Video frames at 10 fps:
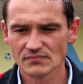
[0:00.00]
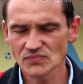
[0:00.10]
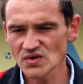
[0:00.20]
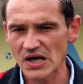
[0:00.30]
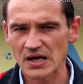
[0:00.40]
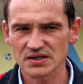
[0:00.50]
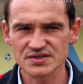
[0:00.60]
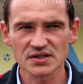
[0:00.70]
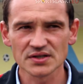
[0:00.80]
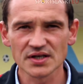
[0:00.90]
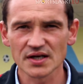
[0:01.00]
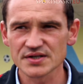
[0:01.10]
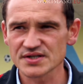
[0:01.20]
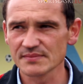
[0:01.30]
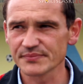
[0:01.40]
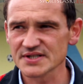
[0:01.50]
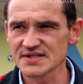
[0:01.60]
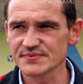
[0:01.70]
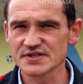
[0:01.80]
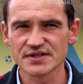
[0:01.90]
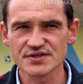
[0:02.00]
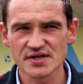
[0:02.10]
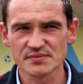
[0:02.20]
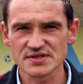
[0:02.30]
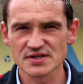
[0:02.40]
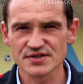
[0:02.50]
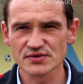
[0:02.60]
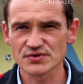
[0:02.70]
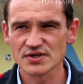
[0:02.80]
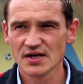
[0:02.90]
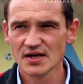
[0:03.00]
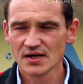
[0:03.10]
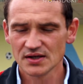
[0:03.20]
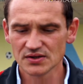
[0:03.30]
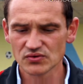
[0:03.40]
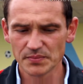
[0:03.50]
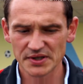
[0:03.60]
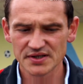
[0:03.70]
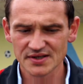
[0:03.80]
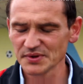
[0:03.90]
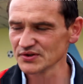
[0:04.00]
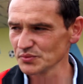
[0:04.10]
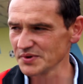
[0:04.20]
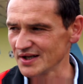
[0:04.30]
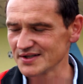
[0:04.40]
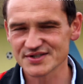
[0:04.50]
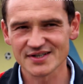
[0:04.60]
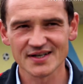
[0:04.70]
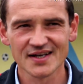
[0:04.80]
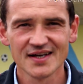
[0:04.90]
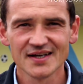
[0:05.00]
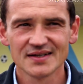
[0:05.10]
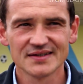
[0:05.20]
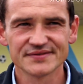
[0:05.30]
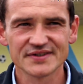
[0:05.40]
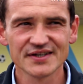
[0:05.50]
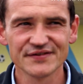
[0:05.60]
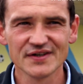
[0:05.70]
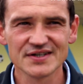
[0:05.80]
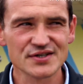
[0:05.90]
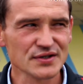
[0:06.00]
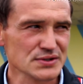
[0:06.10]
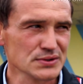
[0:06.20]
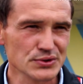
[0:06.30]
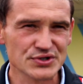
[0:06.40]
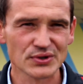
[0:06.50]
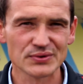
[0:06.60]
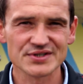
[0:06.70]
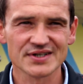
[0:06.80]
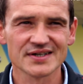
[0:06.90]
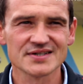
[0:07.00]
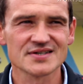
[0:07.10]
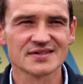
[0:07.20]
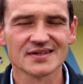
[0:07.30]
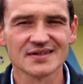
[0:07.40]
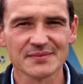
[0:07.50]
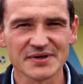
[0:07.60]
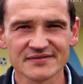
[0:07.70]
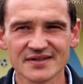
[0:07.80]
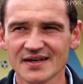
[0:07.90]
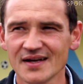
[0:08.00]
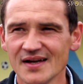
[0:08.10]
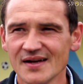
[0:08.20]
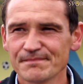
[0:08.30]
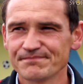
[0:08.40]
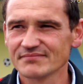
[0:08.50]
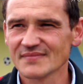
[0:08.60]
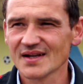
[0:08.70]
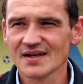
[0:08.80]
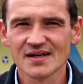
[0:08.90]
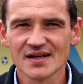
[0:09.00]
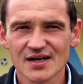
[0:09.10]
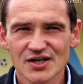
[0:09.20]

Tak, żadnej jakiejś tam presji psychicznej myślę, że już y, chłopaki nie będą mieli, że y, w tej chwili się rozluźnią, że, że ten naprawdę mm, y,